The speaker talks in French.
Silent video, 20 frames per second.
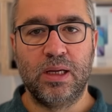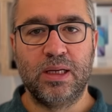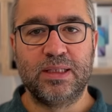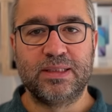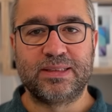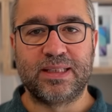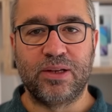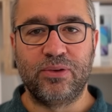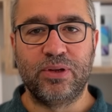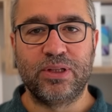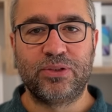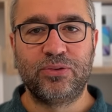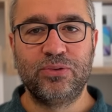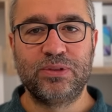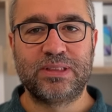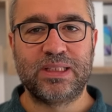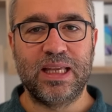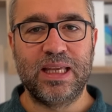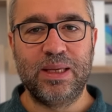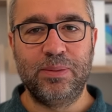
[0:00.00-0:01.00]
Salut à
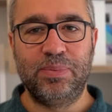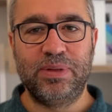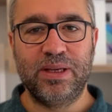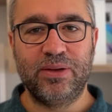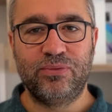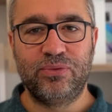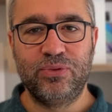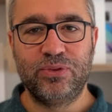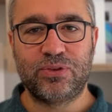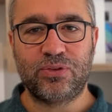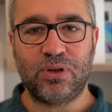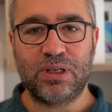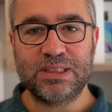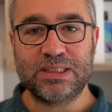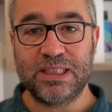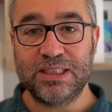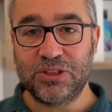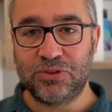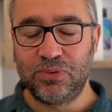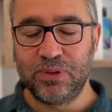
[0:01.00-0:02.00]
tous et bienvenue sur la
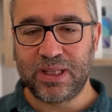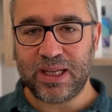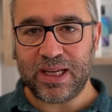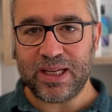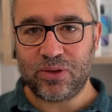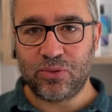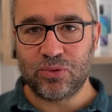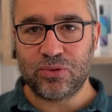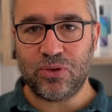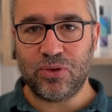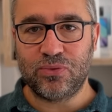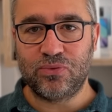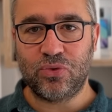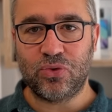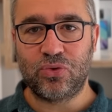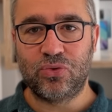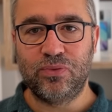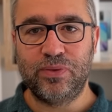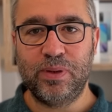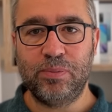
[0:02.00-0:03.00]
chaîne, je suis très content de vous
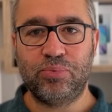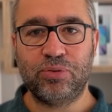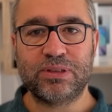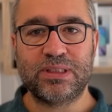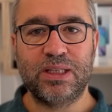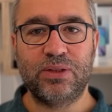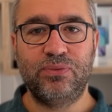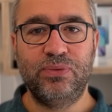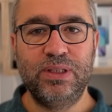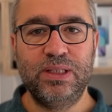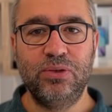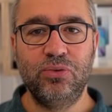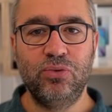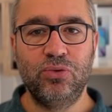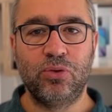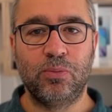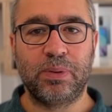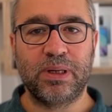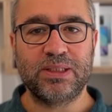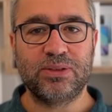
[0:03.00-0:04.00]
retrouver pour cette vidéo
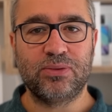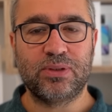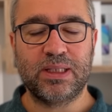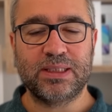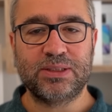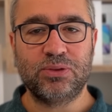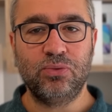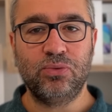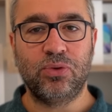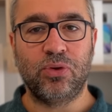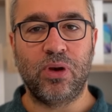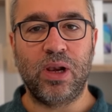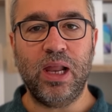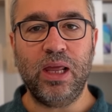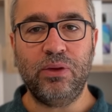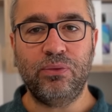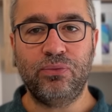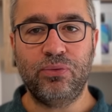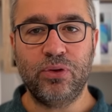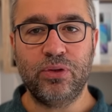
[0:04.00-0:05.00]
de présentation de
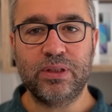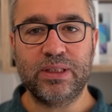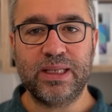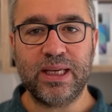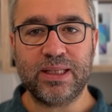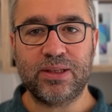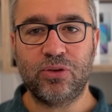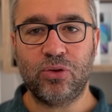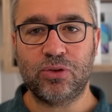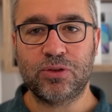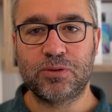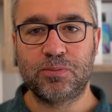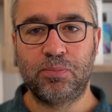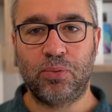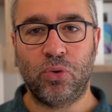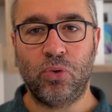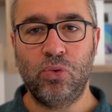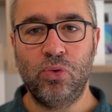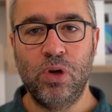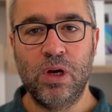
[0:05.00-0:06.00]
l'iPhone 14
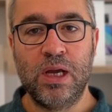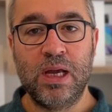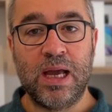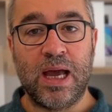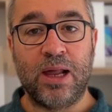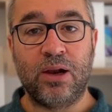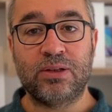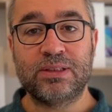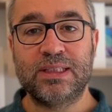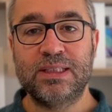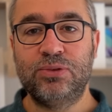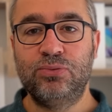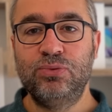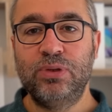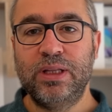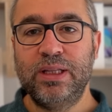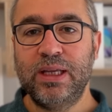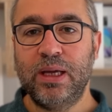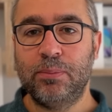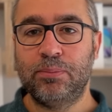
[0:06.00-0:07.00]
Pro. Alors c'est une
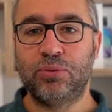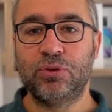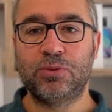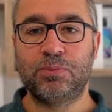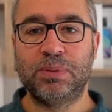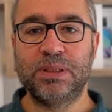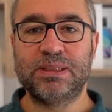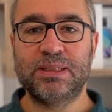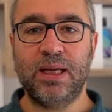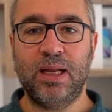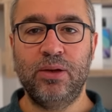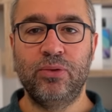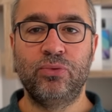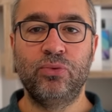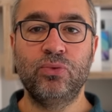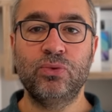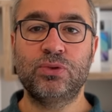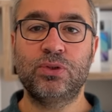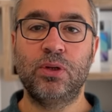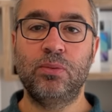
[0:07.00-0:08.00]
année un peu spéciale,
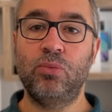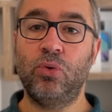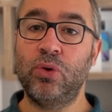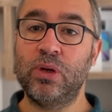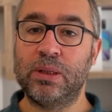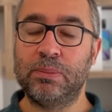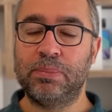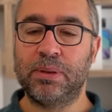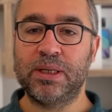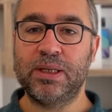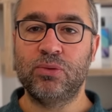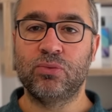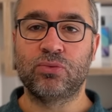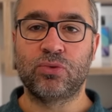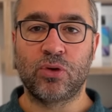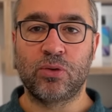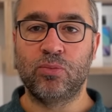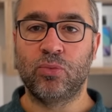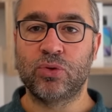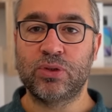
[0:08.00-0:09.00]
non seulement les prix ont
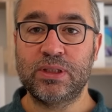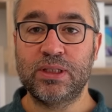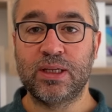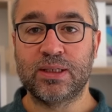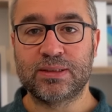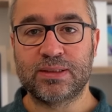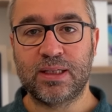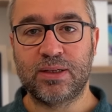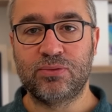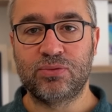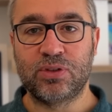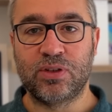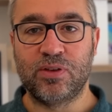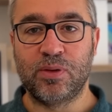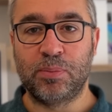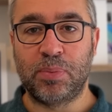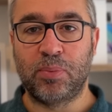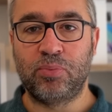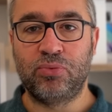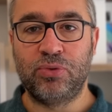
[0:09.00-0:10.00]
augmenté, hein, ça vous n'avez
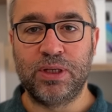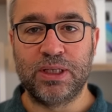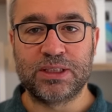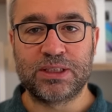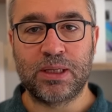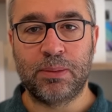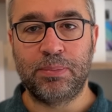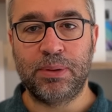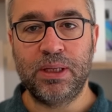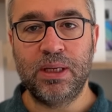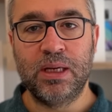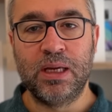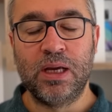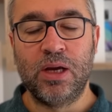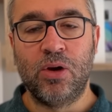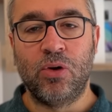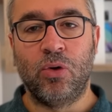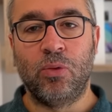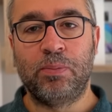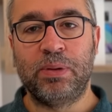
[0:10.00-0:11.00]
pas pu y échapper,
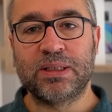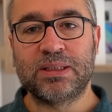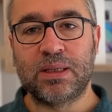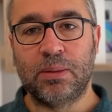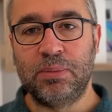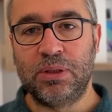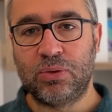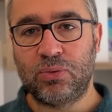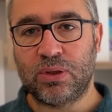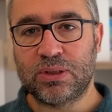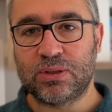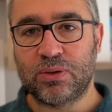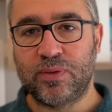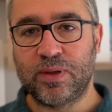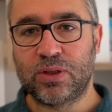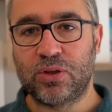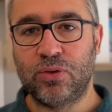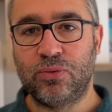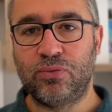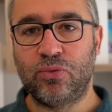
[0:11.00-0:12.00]
on passe à
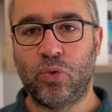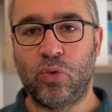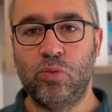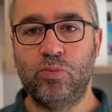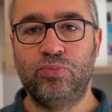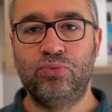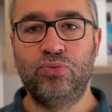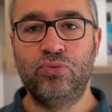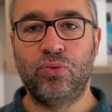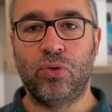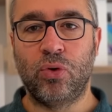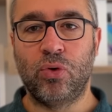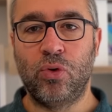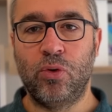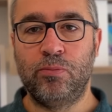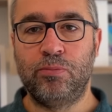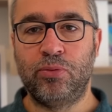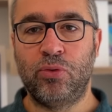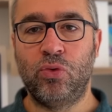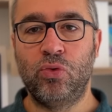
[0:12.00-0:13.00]
1329 euros pour
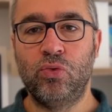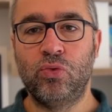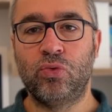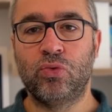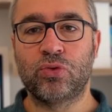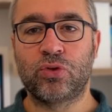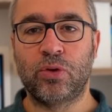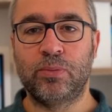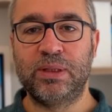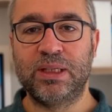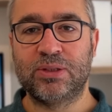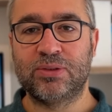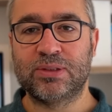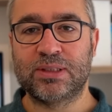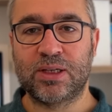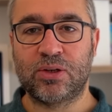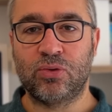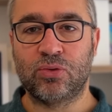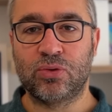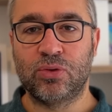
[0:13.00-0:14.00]
le Pro contre
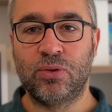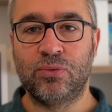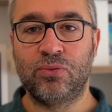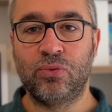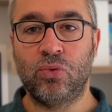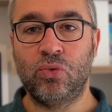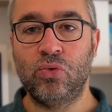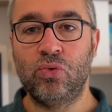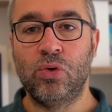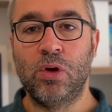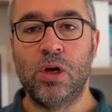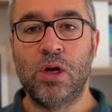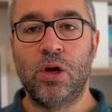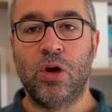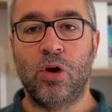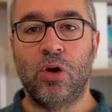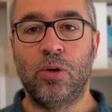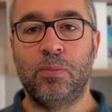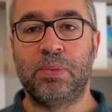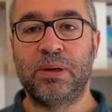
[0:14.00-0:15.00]
1159 euros,
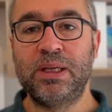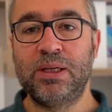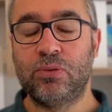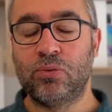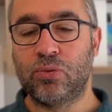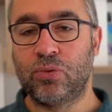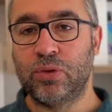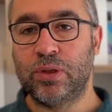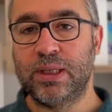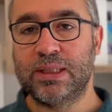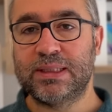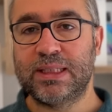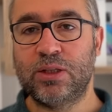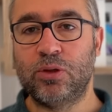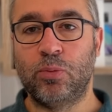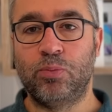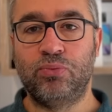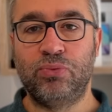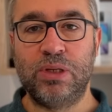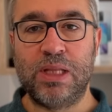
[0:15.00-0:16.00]
euh, prix qu'on connaissait
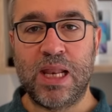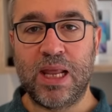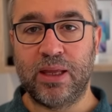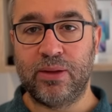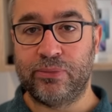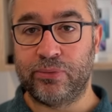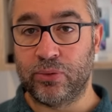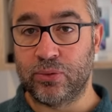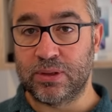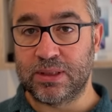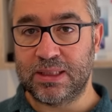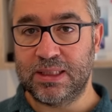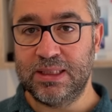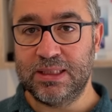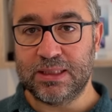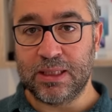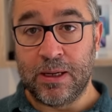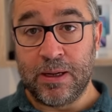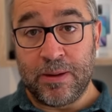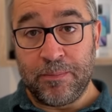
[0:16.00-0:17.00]
depuis l'iPhone
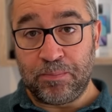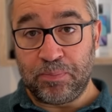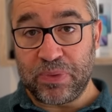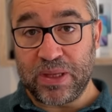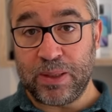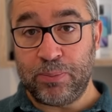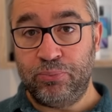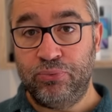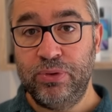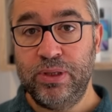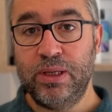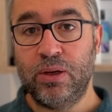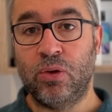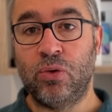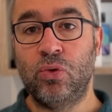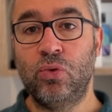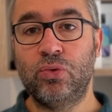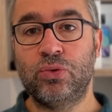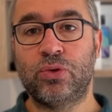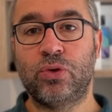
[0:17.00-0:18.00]
10, et puis euh,
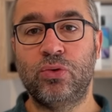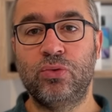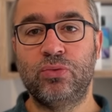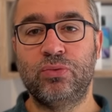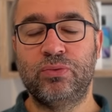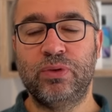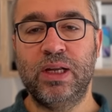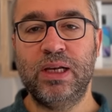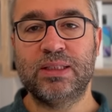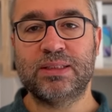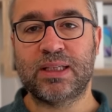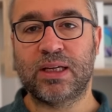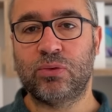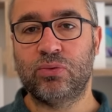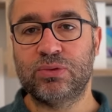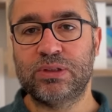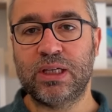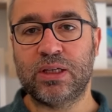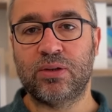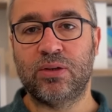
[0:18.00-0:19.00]
l'autre nouvelle, ça
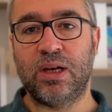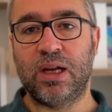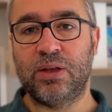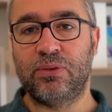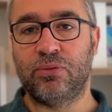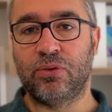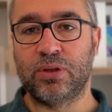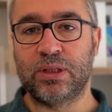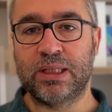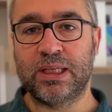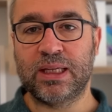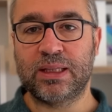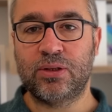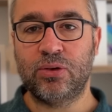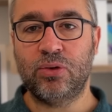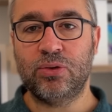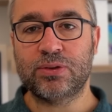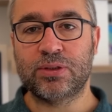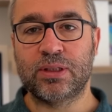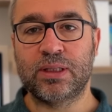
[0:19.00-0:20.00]
concerne l'iPhone
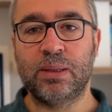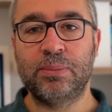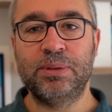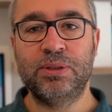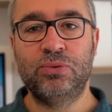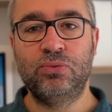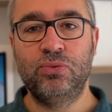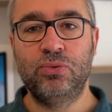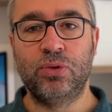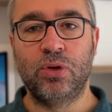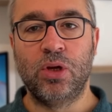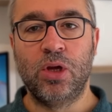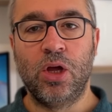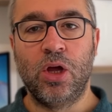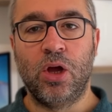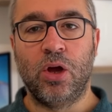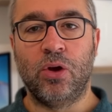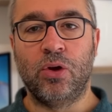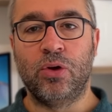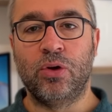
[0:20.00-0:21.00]
14. D'habitude,
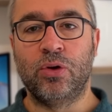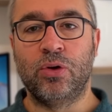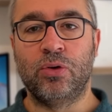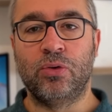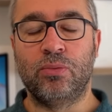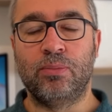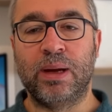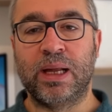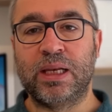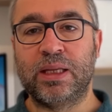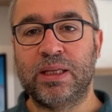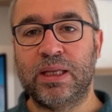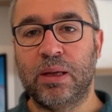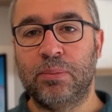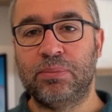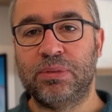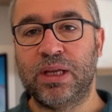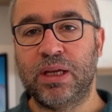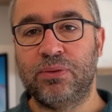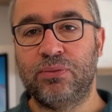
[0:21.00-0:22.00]
euh, bah, les
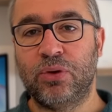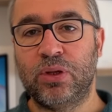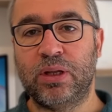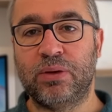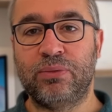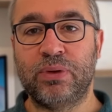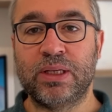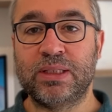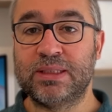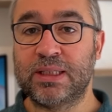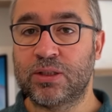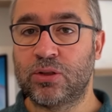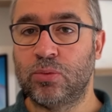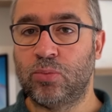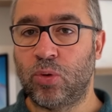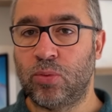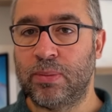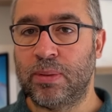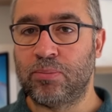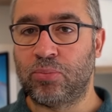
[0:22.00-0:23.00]
gammes d'iPhone avaient
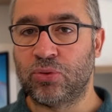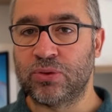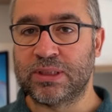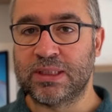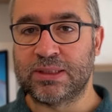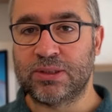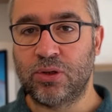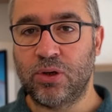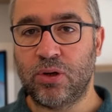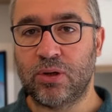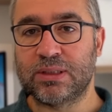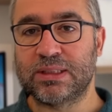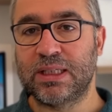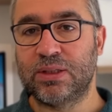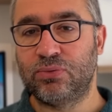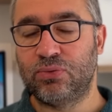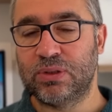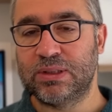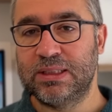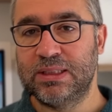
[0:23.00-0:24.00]
exactement le même processeur.
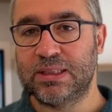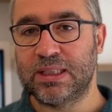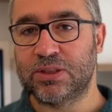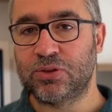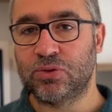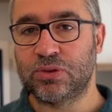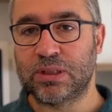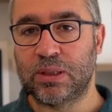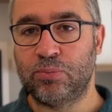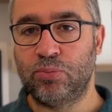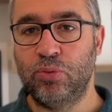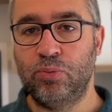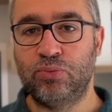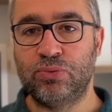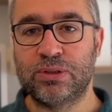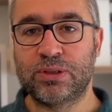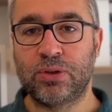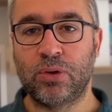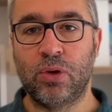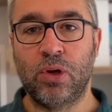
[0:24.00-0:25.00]
Cette fois-ci, ça change un peu
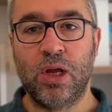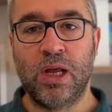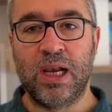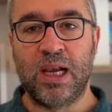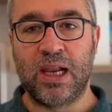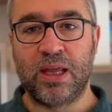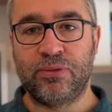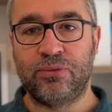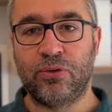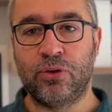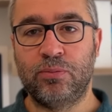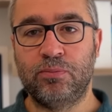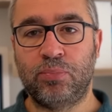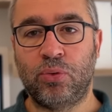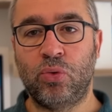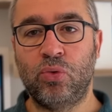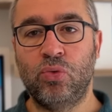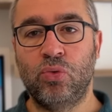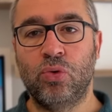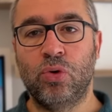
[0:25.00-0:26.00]
puisque l'iPhone
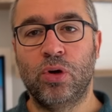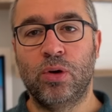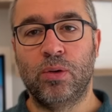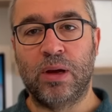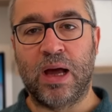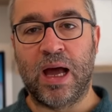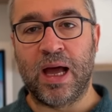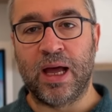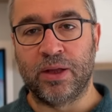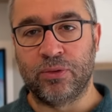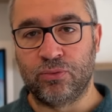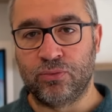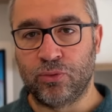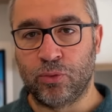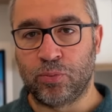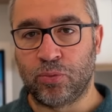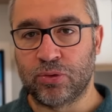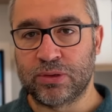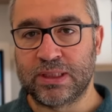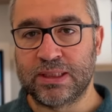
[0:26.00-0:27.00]
Pro un nouveau
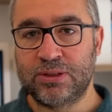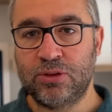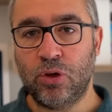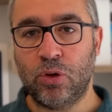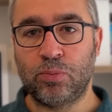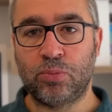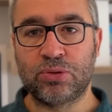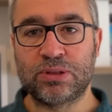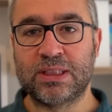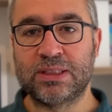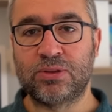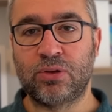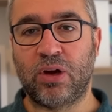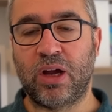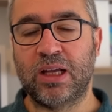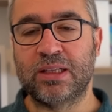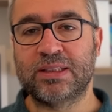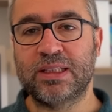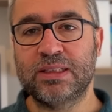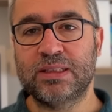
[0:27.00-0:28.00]
processeur, le processeur
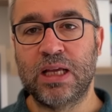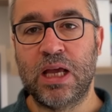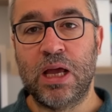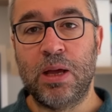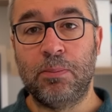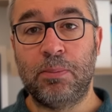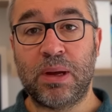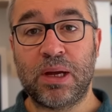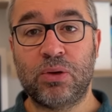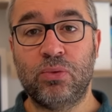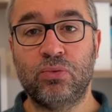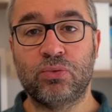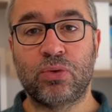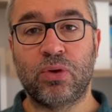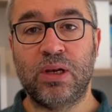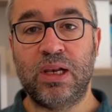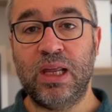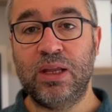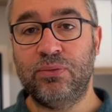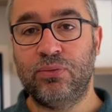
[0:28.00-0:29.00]
A16. Par contre,
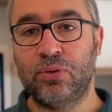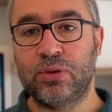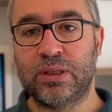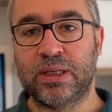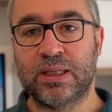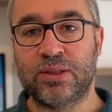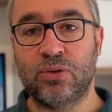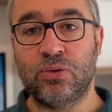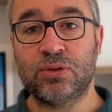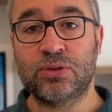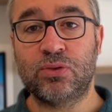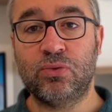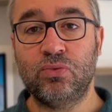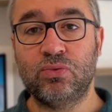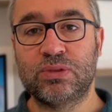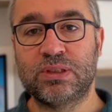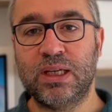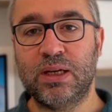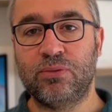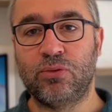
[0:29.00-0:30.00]
l'iPhone 14
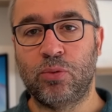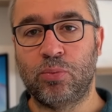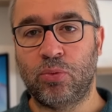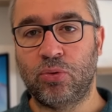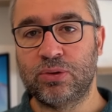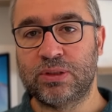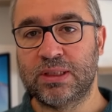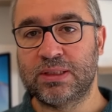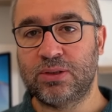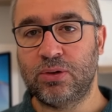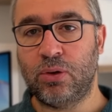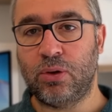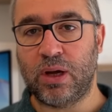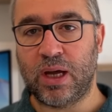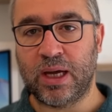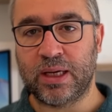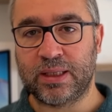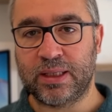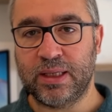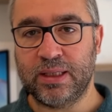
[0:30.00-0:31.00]
conserve le processeur
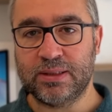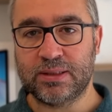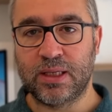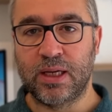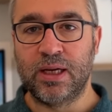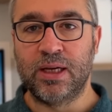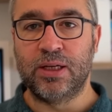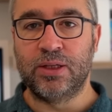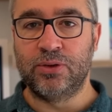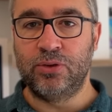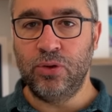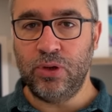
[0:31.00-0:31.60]
A15 de